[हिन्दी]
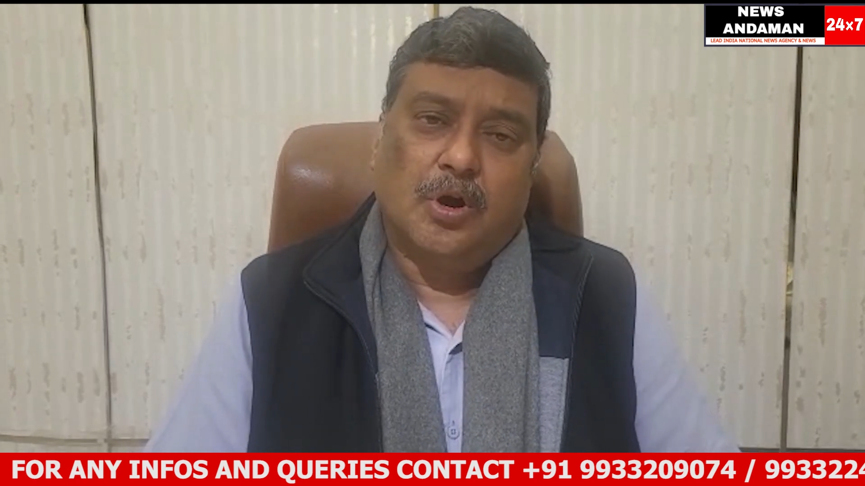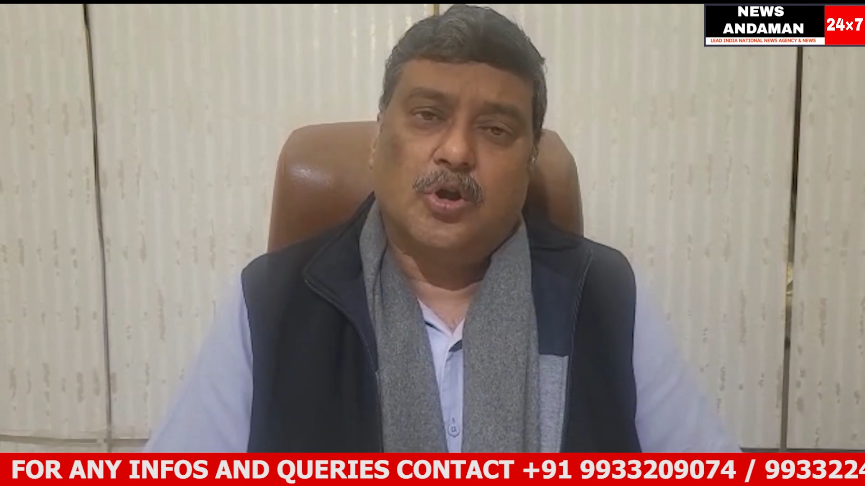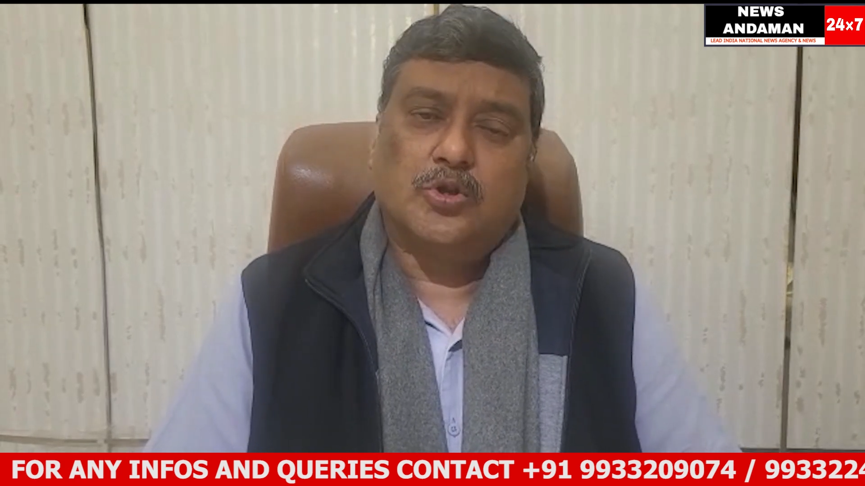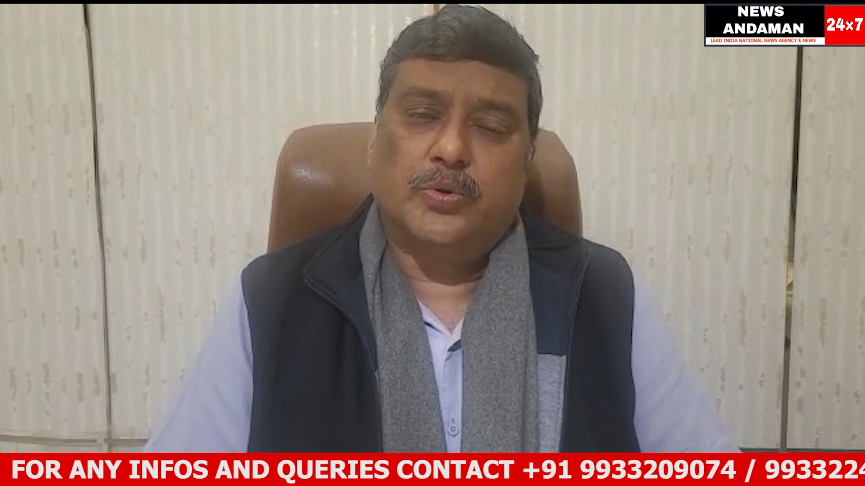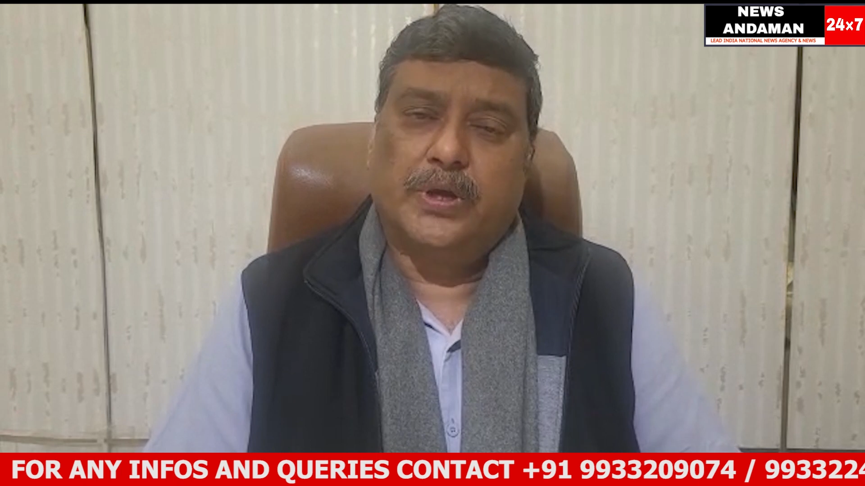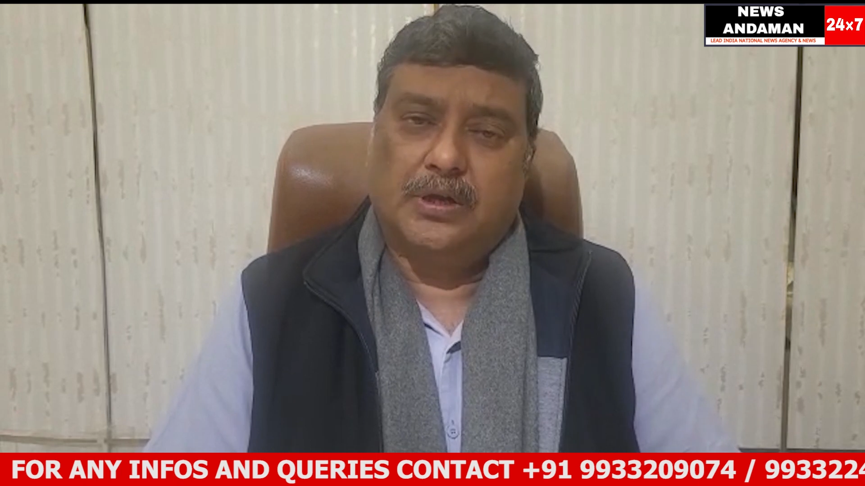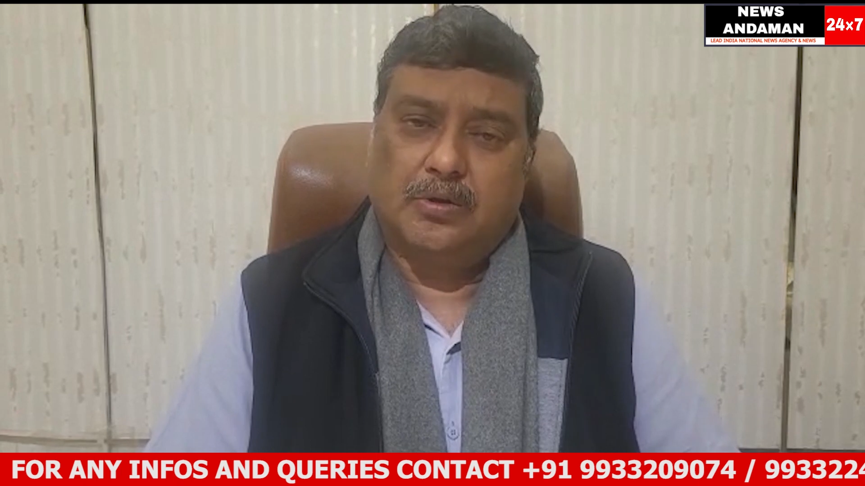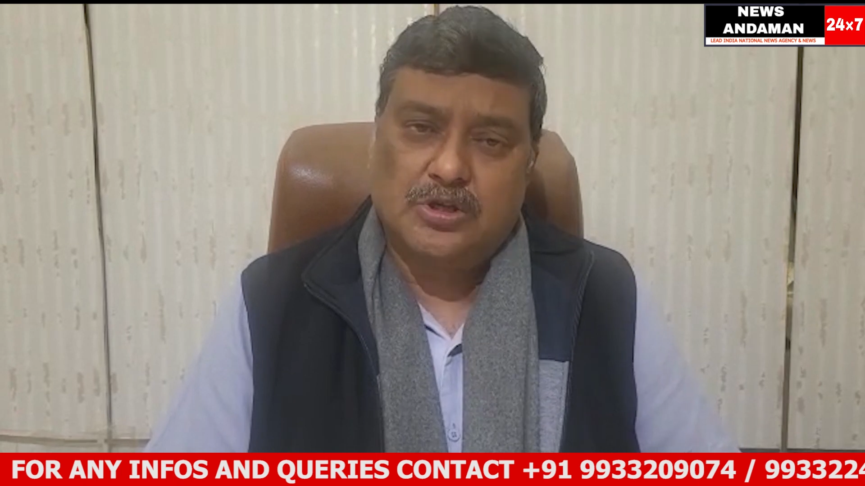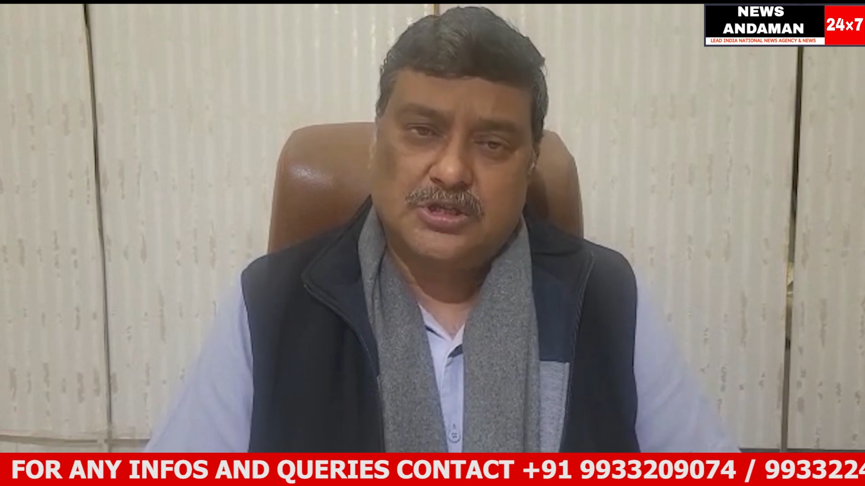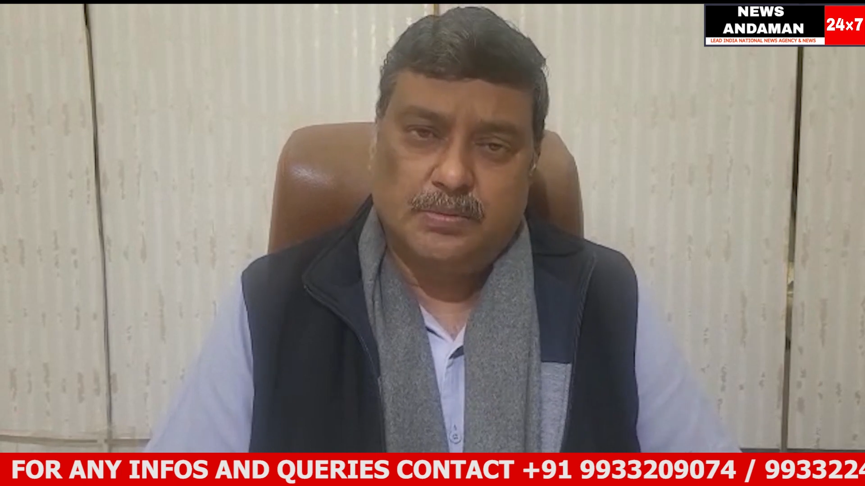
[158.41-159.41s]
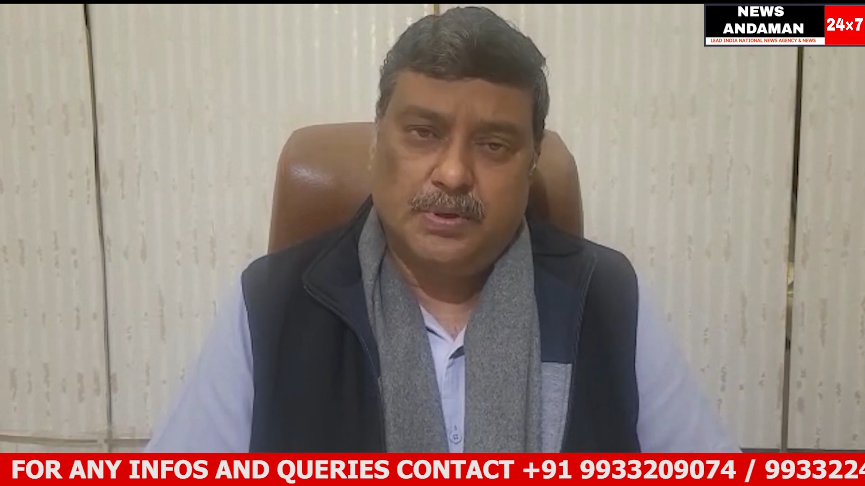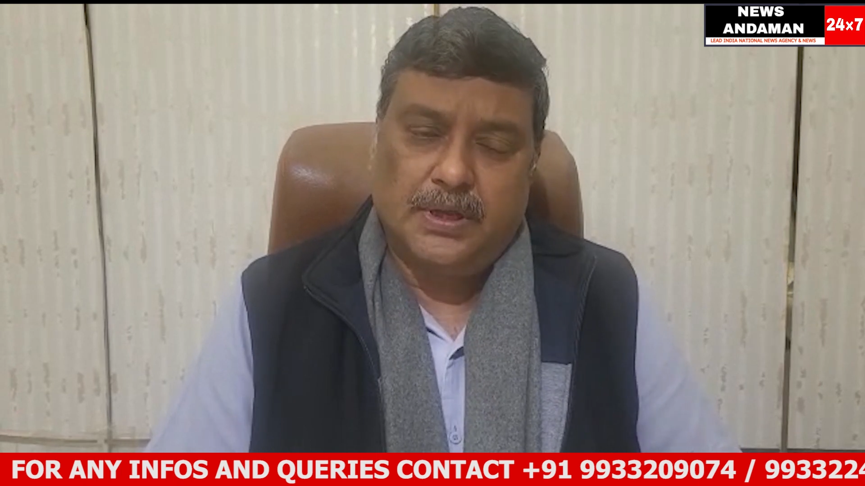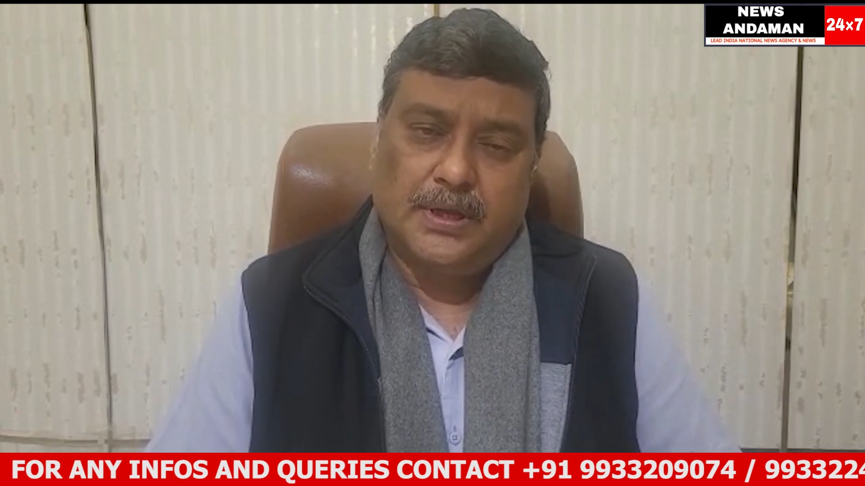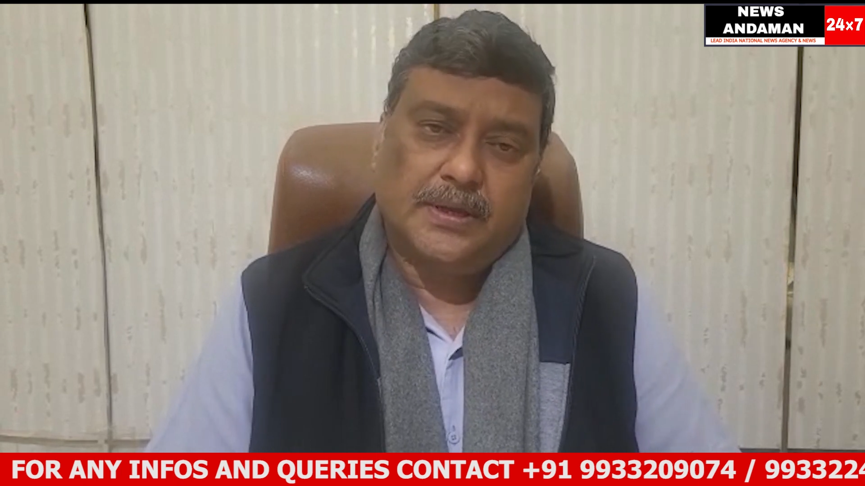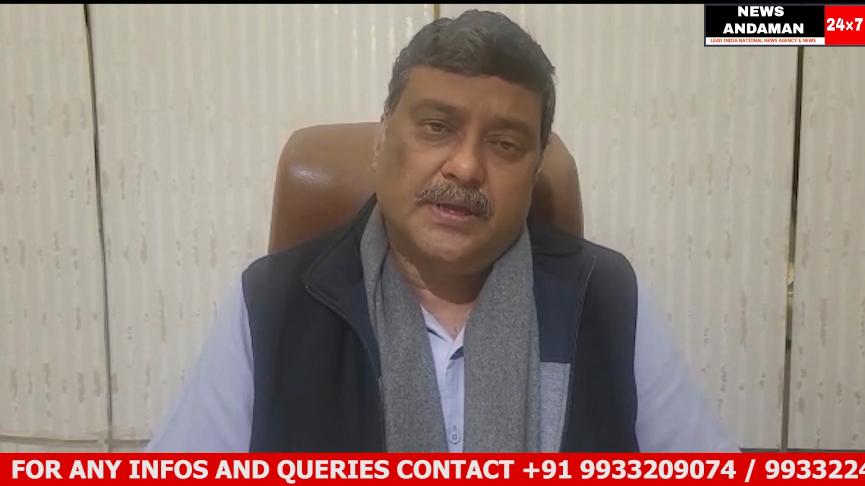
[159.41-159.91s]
और जो हेड कांस्टेबल है